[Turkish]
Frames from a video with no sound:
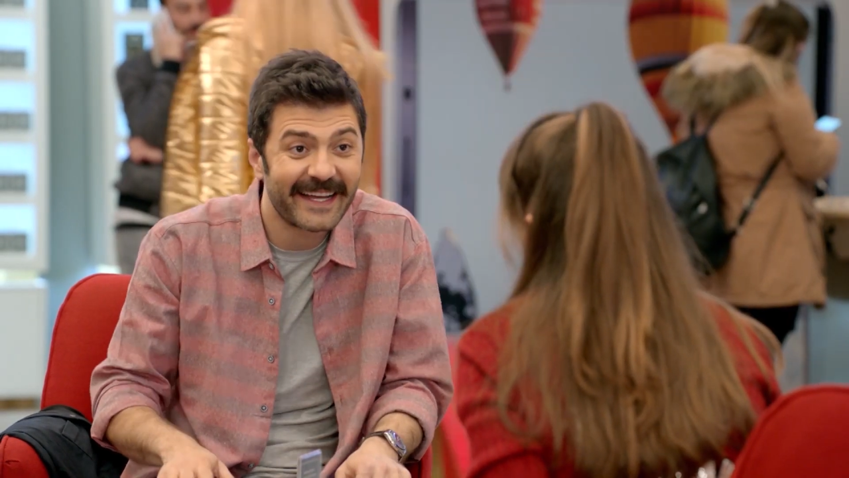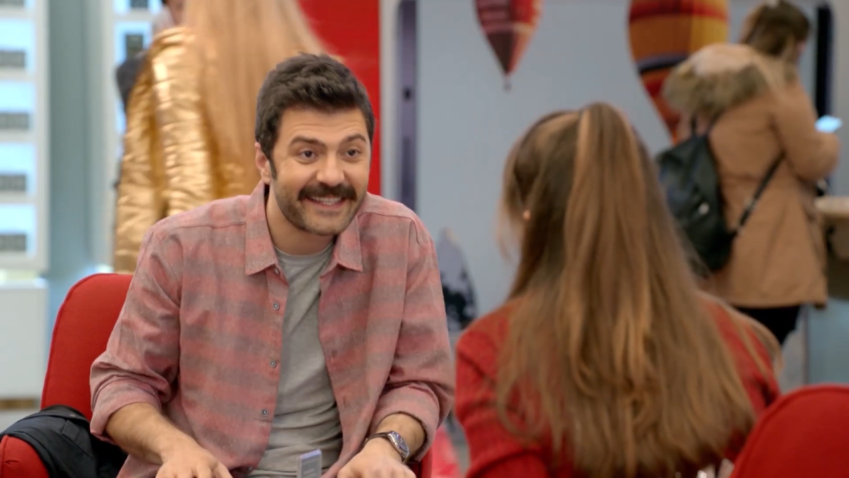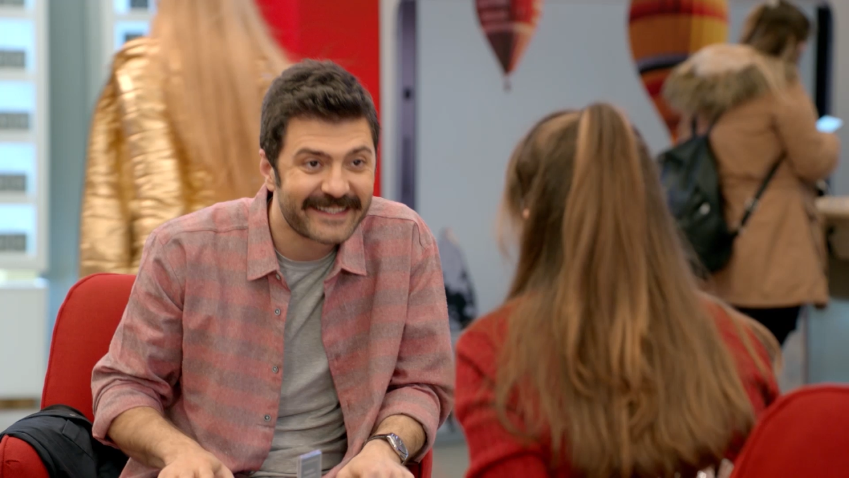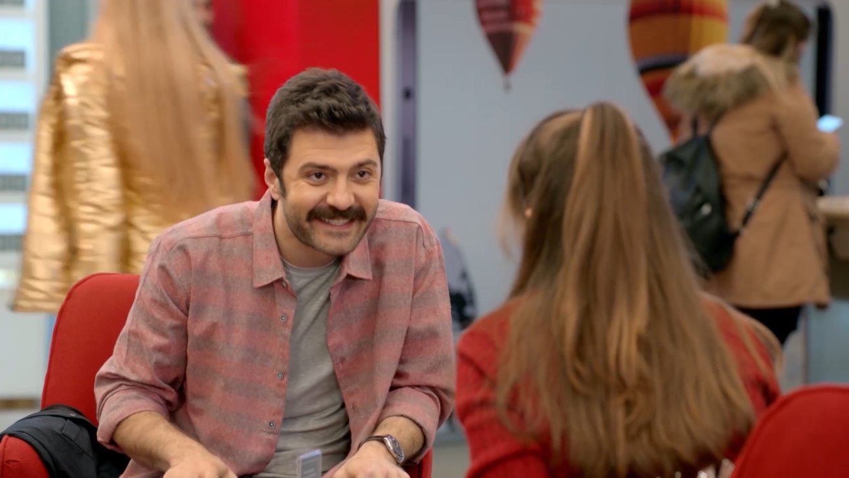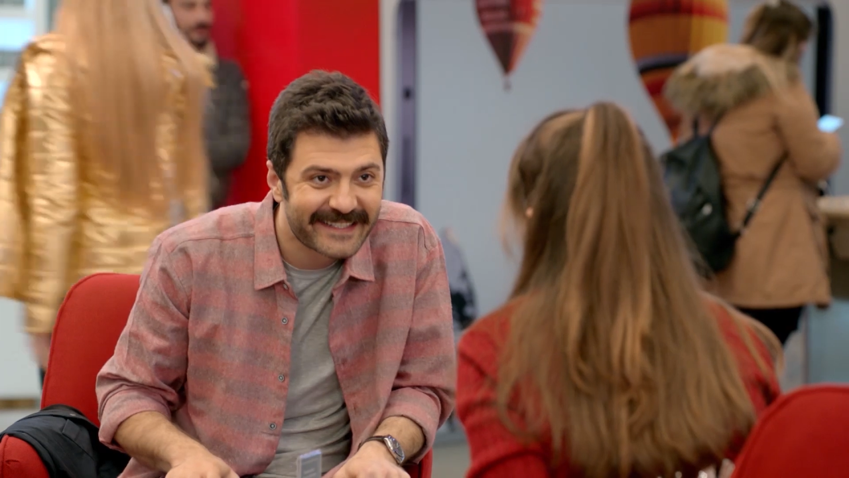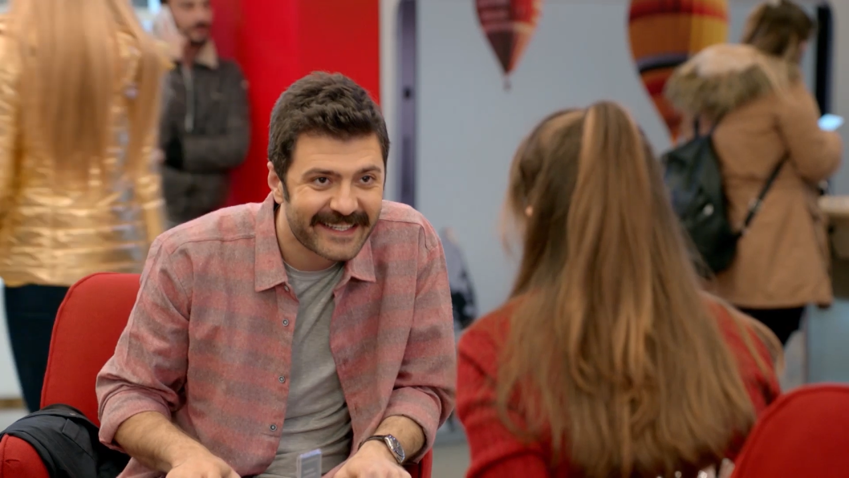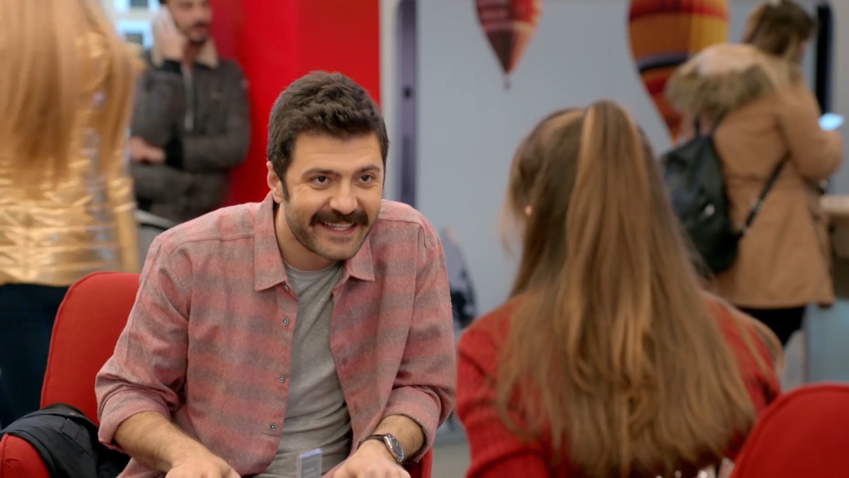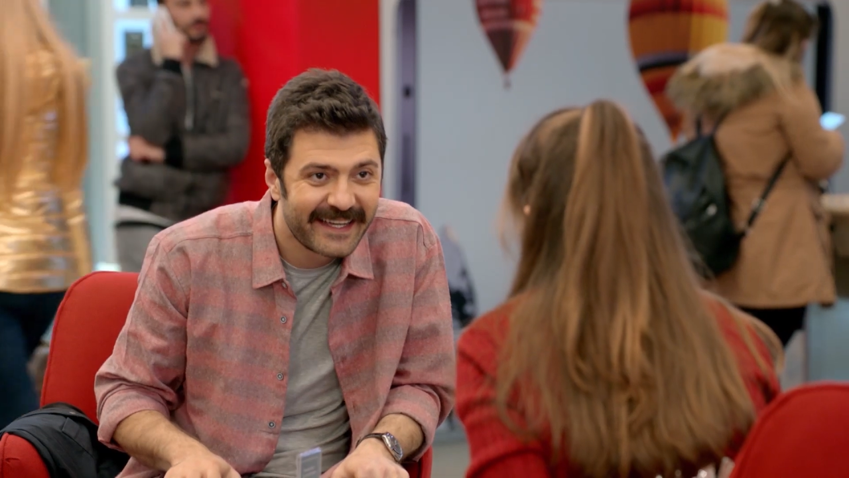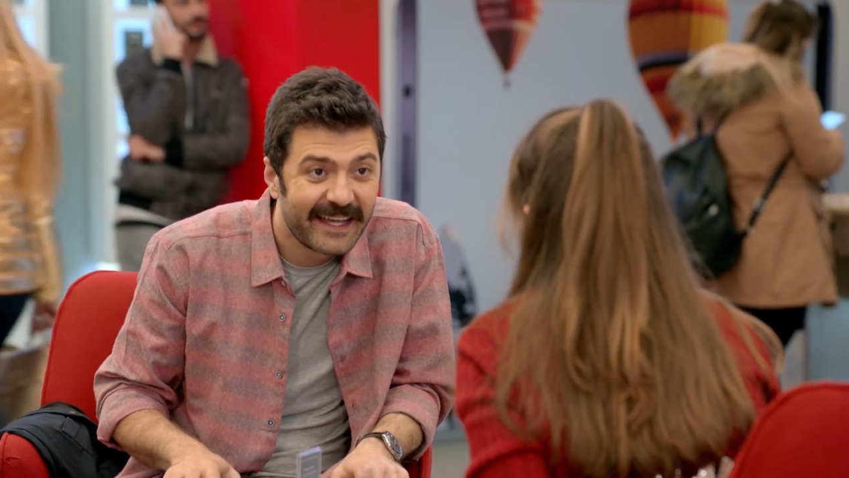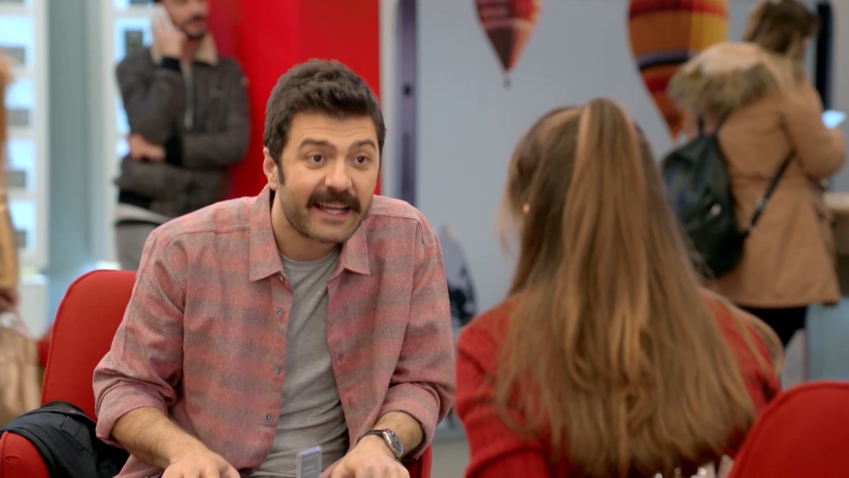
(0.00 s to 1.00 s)
Ya Yıldız,
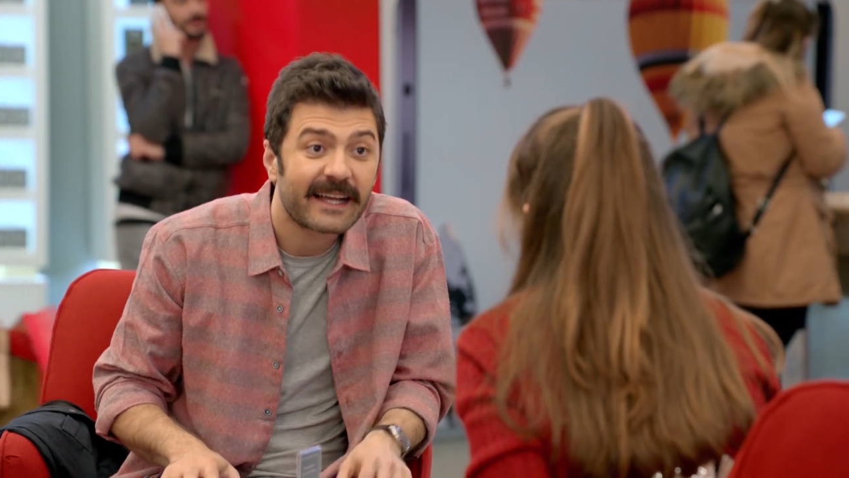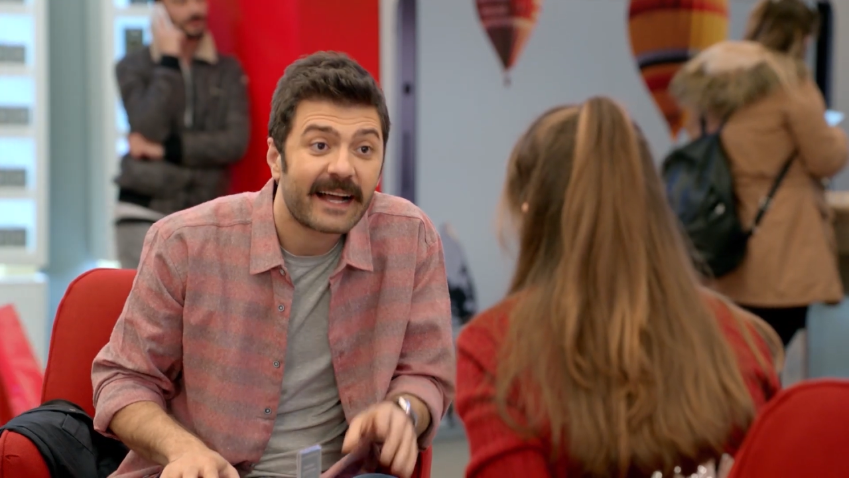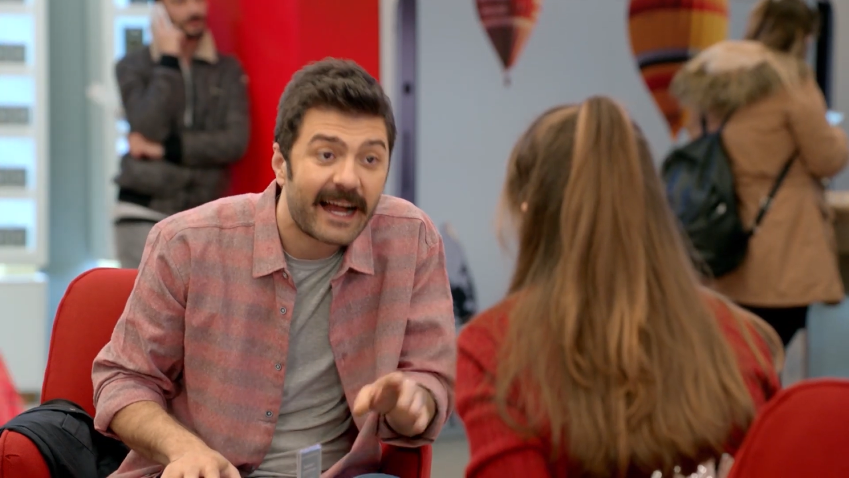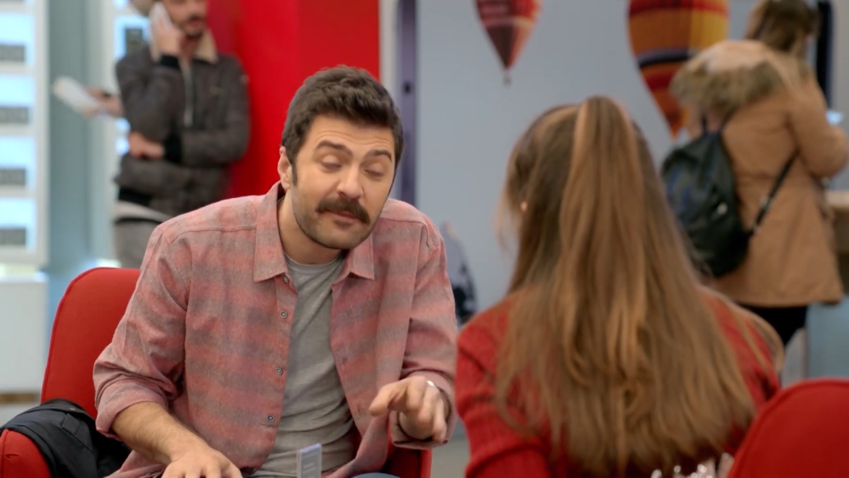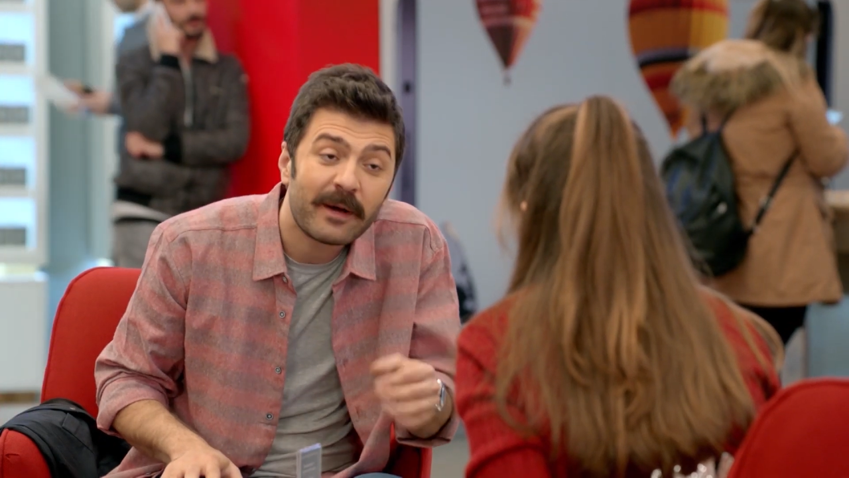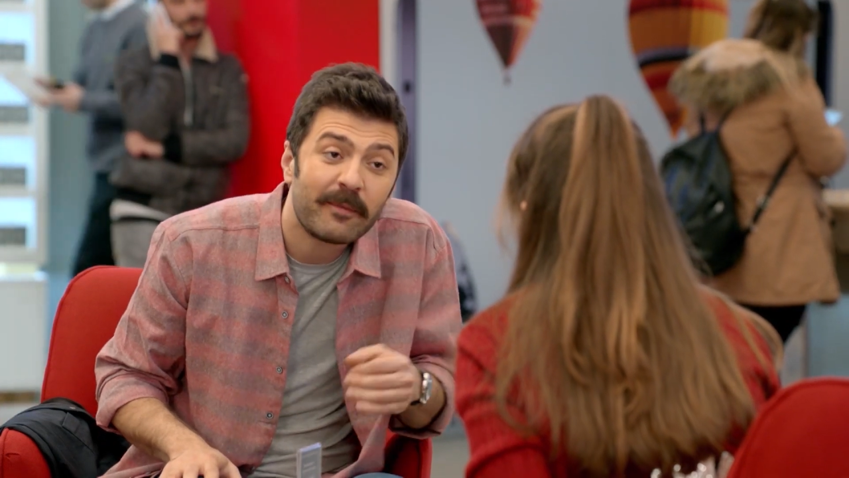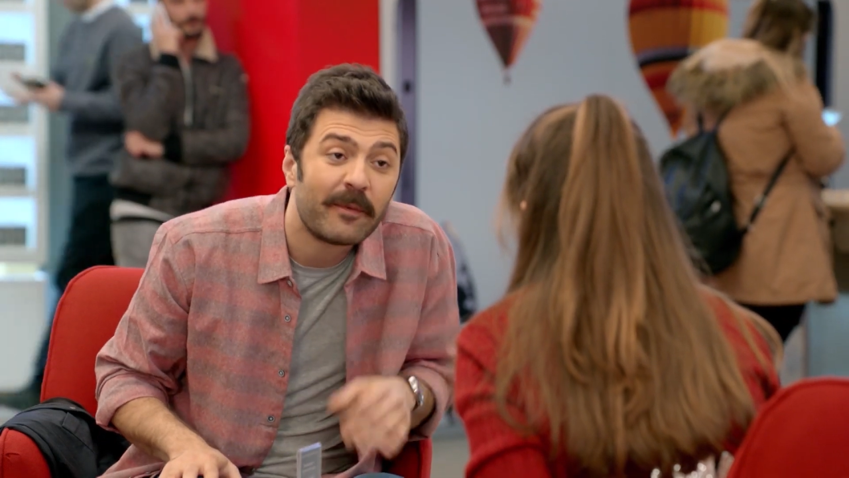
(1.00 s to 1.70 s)
galiba